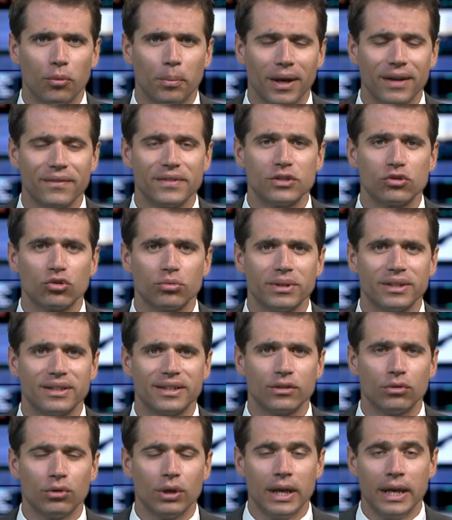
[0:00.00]
vos prévisions
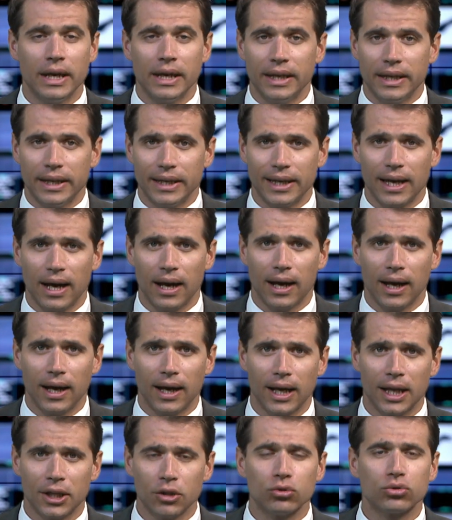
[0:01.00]
météo et un,
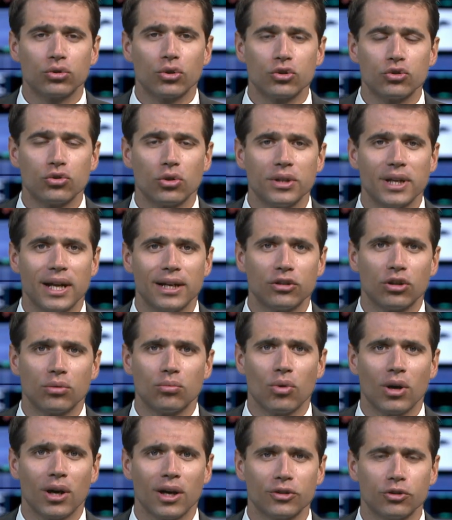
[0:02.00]
un autre journal dans
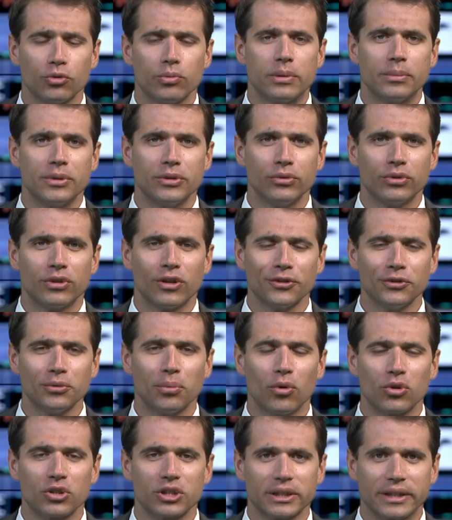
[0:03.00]
moins de 8 minutes lors
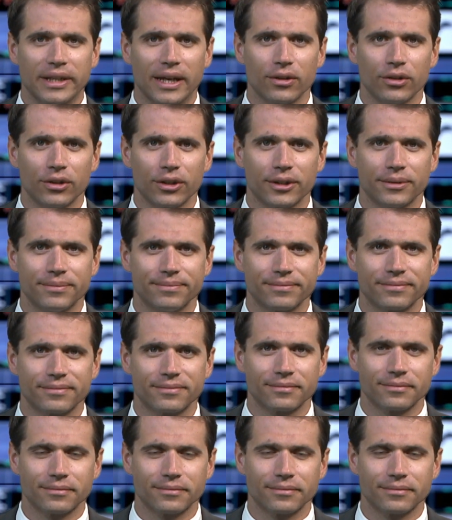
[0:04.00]
du prochain quart d'heure.